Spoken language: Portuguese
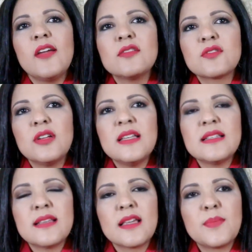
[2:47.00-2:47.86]
Eu escolhi
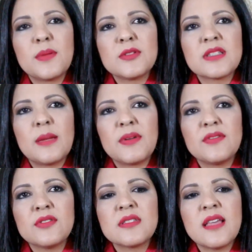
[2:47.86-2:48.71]
esse aqui para mostrar para
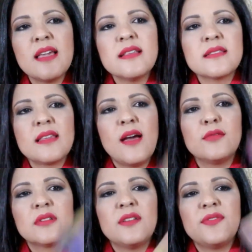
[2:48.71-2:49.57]
vocês, que é
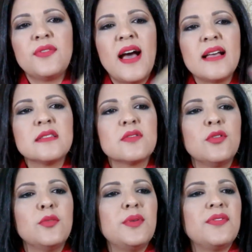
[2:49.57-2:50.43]
um trifásico
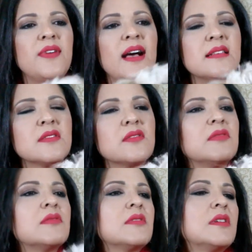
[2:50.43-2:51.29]
ou bifásico,
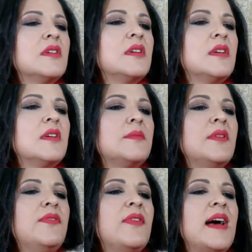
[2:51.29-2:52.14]

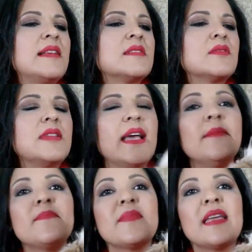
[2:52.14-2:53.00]
bifásico, né?